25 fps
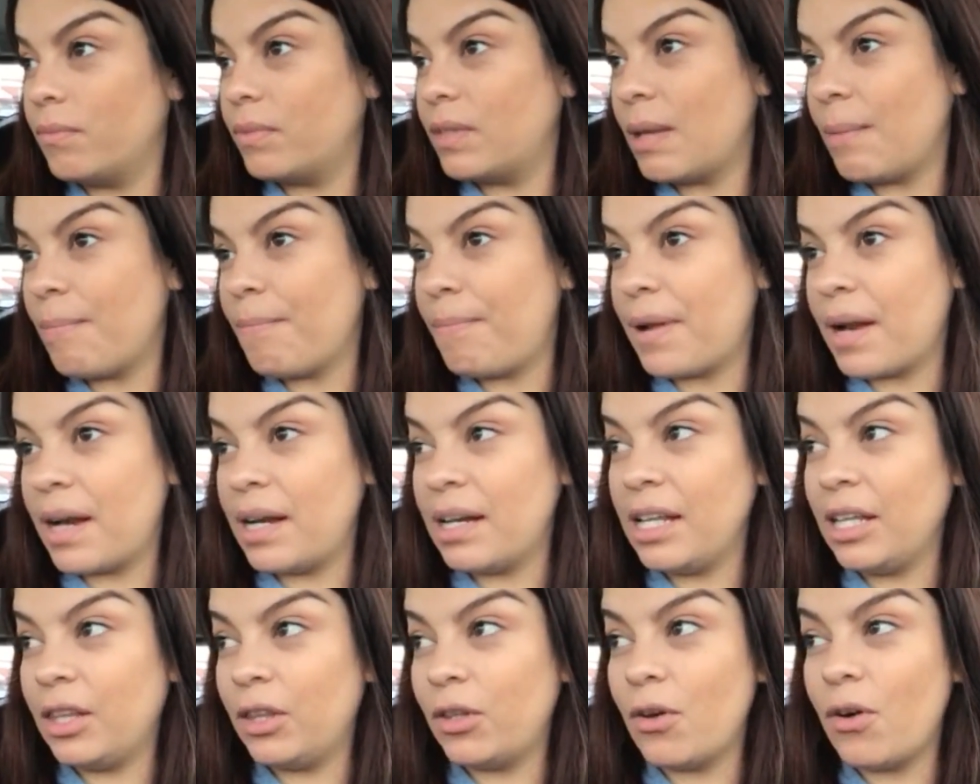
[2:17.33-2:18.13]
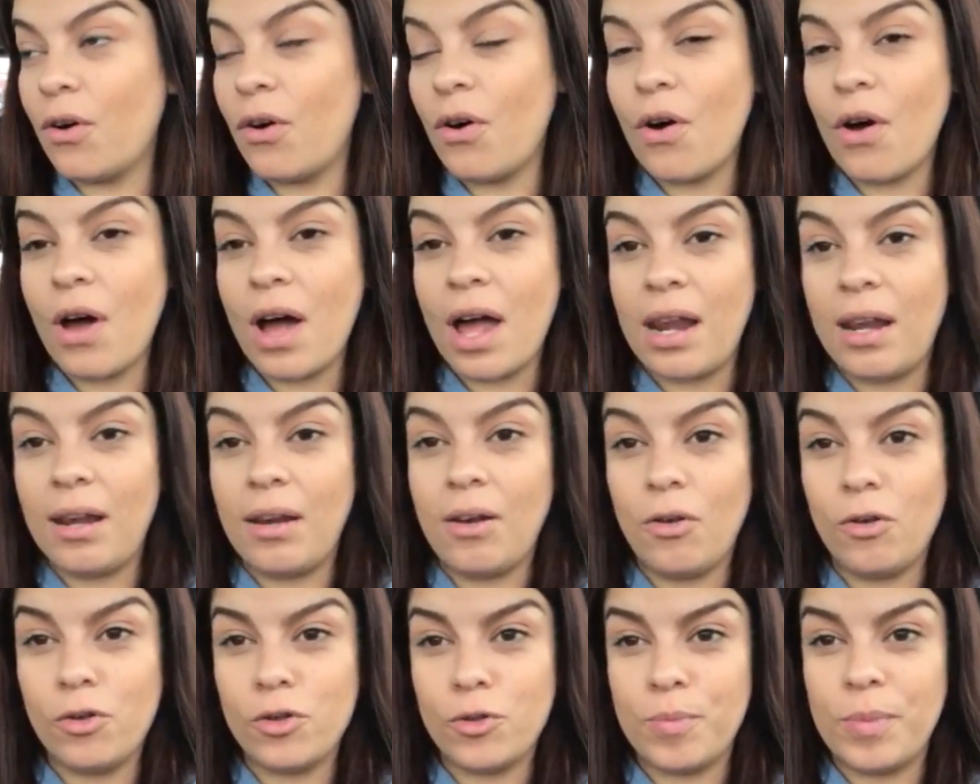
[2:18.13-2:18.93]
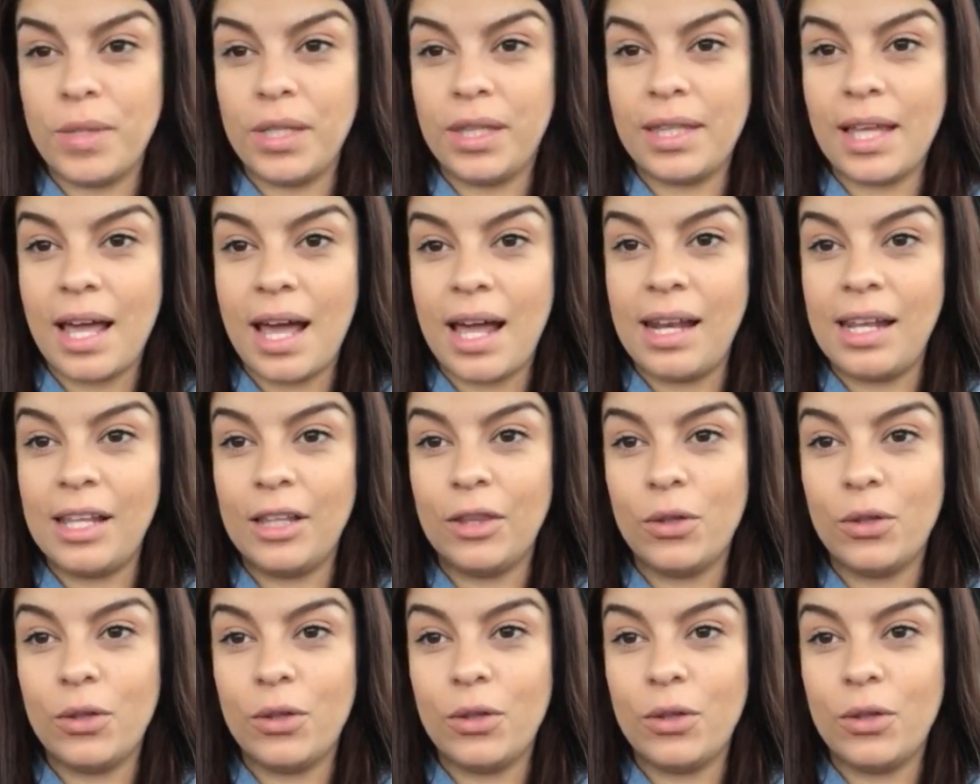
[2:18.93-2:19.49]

tempranito al hospital,